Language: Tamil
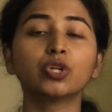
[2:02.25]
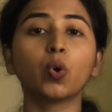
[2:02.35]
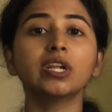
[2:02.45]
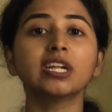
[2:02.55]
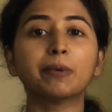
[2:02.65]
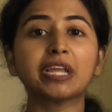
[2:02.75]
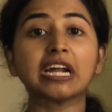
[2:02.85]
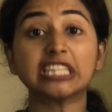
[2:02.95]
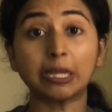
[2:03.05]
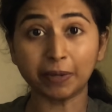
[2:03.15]
டோனர்
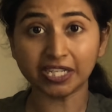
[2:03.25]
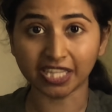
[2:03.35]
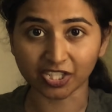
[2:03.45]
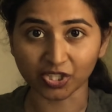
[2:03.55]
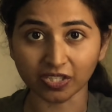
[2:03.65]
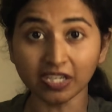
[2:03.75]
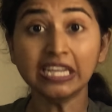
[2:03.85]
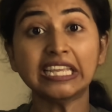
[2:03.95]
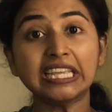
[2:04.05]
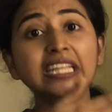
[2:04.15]
அப்படிங்கிறது எப்படி தெரிஞ்சுது
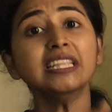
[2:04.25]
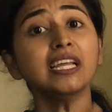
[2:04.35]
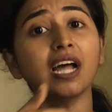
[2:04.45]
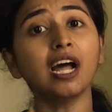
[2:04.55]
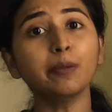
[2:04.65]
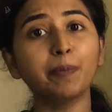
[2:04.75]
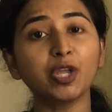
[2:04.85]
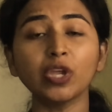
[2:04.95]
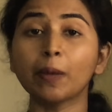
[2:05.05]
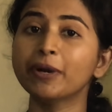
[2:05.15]
இந்த நாலு
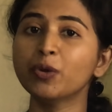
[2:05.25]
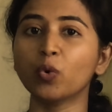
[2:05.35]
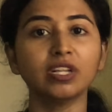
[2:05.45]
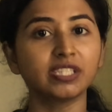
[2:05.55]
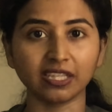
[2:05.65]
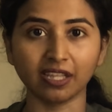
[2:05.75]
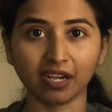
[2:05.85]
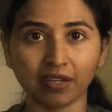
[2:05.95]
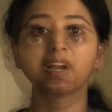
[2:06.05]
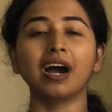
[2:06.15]
பேரும் எப்படி ஒன்று
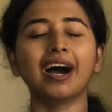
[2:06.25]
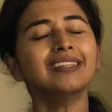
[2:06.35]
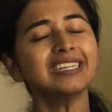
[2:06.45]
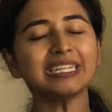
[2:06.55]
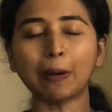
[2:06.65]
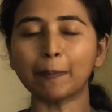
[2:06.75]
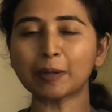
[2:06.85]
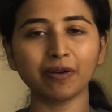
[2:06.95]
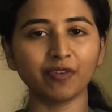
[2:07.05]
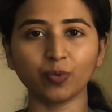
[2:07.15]
சேர்ந்தாங்க அதுக்கு நம்ம
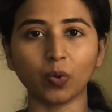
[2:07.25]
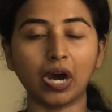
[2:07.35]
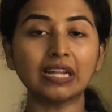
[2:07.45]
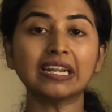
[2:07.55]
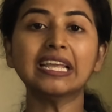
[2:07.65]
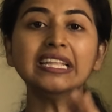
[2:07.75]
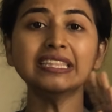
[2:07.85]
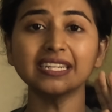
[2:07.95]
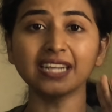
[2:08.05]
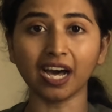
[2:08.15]
அப்புறமா வருவோம் ஆனால் இந்த
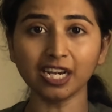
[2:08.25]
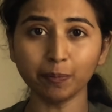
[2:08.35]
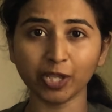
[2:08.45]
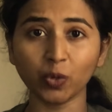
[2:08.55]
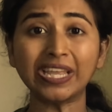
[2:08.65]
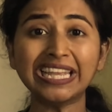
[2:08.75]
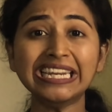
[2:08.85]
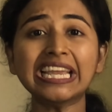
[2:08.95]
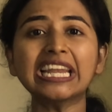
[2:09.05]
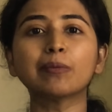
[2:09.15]
நாலு பேரும்
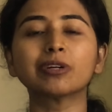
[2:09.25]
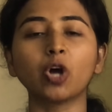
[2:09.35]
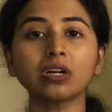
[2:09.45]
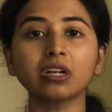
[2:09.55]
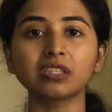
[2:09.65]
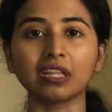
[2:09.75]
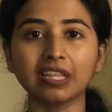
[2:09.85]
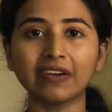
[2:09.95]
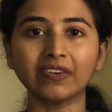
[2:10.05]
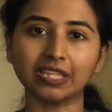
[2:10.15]
இன்னைக்கு நம்ம டாக்டர்
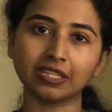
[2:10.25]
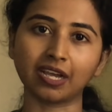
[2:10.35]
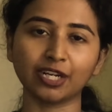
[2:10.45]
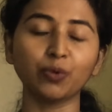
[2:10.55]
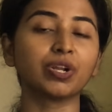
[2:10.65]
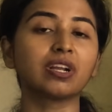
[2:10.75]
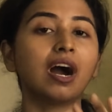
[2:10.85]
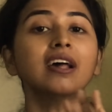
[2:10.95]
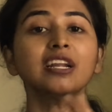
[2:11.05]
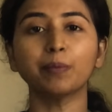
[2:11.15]
சந்திக்க வந்ததுக்கான ஒரு
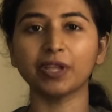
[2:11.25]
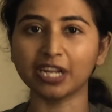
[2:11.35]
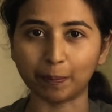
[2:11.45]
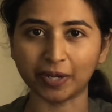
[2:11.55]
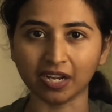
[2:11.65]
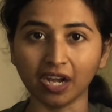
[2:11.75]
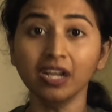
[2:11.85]
காரணம் என்ன அப்படின்னா